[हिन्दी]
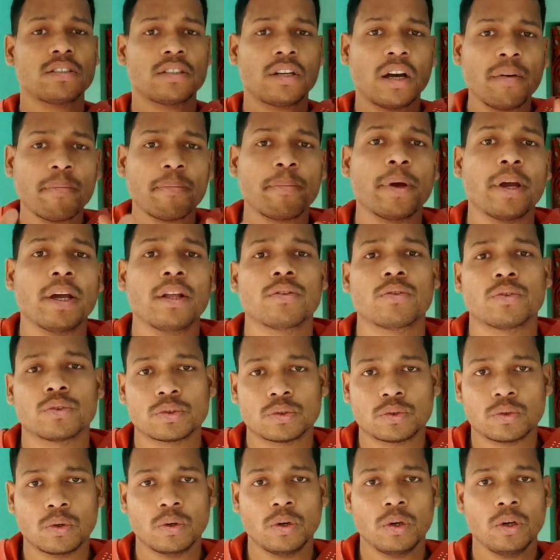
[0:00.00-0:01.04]
टफ है
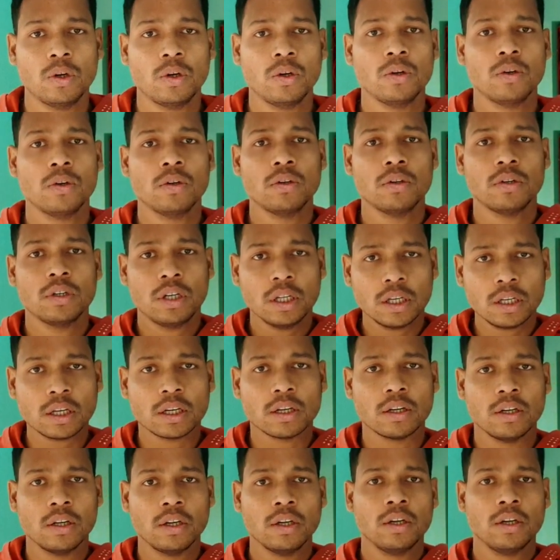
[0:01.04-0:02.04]
दोस्तों ठीक है